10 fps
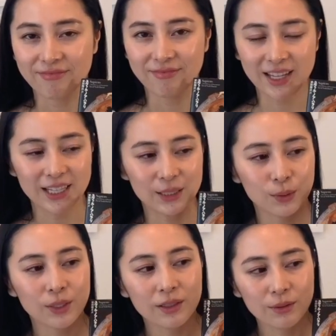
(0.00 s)
で
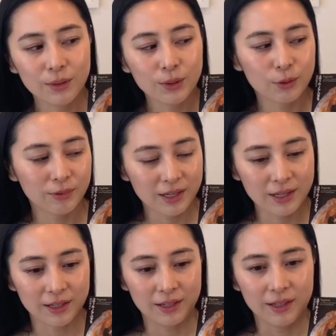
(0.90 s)
それというの
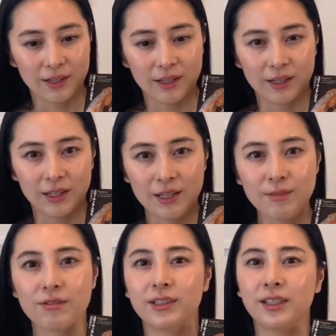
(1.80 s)
は、
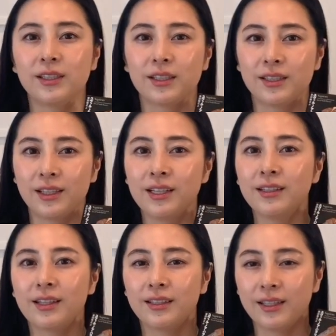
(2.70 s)
今私たち現
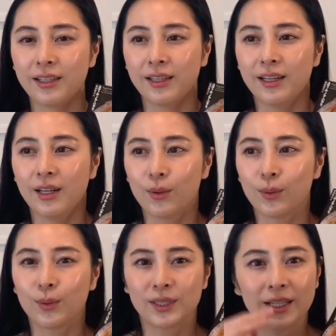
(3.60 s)
代でこ
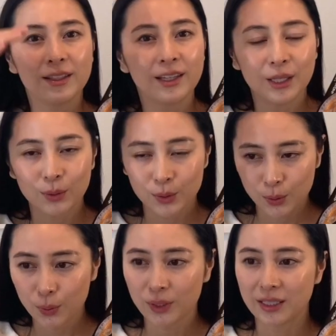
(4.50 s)
の生態系の
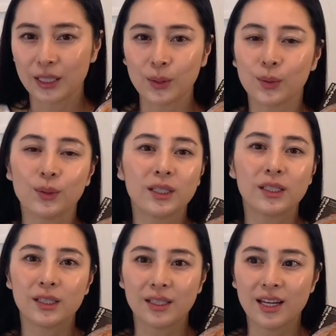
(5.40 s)
頂点に君
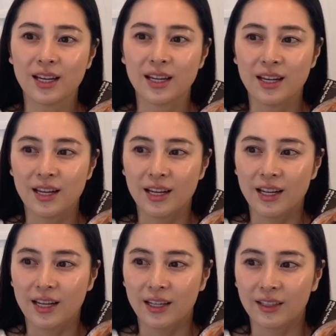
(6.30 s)
臨して、
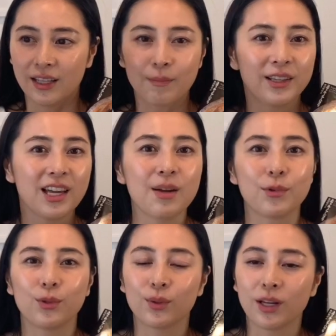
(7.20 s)
食べたい
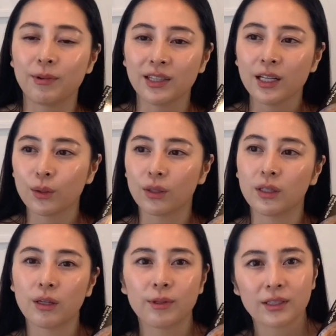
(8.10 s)
ものを食べたい時
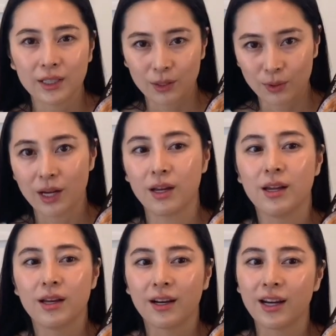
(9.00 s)
に食べたいとか、
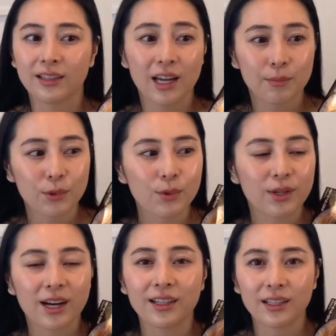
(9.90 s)
買いたいものを
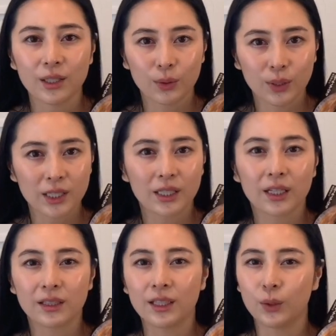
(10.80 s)
買いたい時に買っ
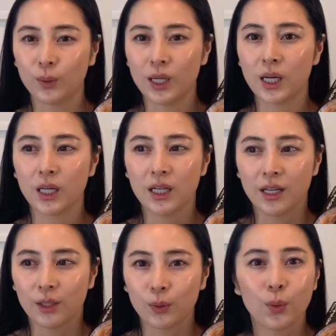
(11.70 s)
たりとか、
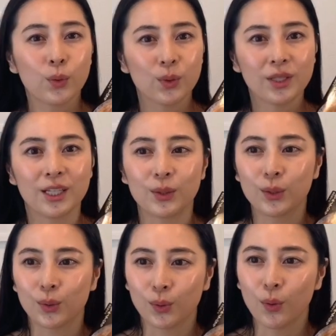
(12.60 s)
遠くにいる
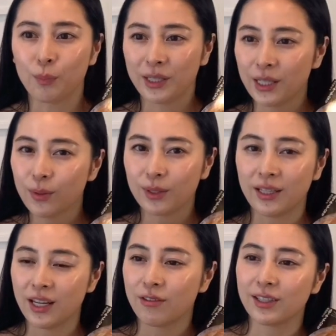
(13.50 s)
人とビデオで
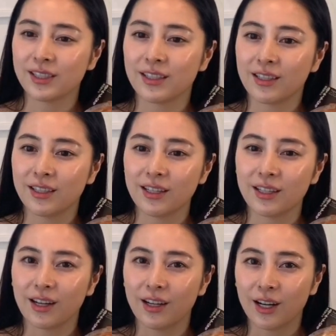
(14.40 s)
電話しながら
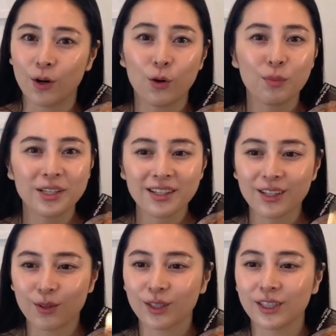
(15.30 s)
顔を見なが
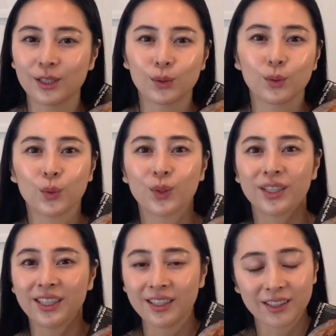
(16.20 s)
らお話しすることが
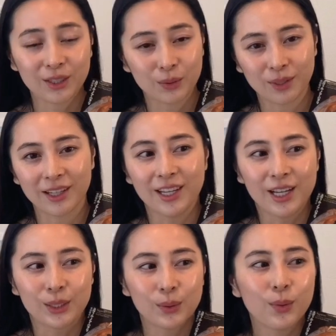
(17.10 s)
できたりとか、
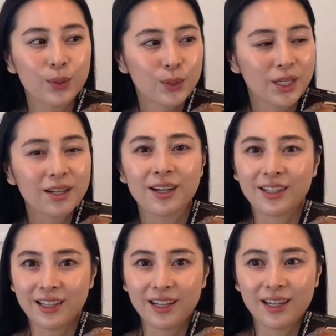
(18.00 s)
そういう社会
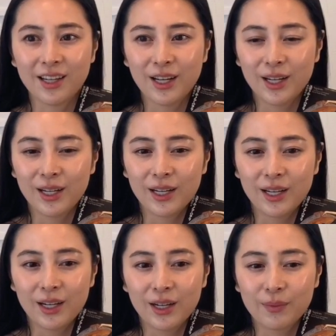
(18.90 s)
で、
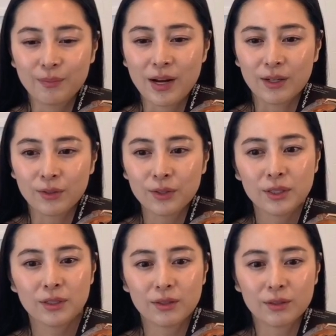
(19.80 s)
まあ、不自
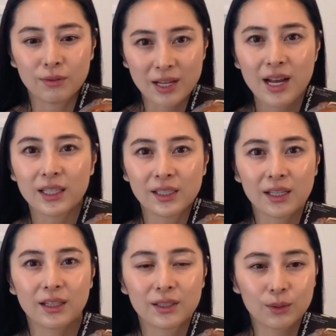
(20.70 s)
由のない生
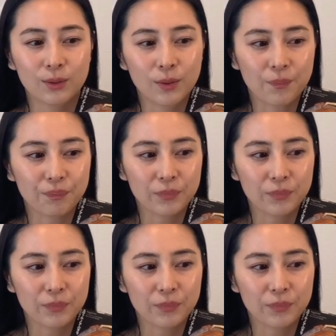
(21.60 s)
活を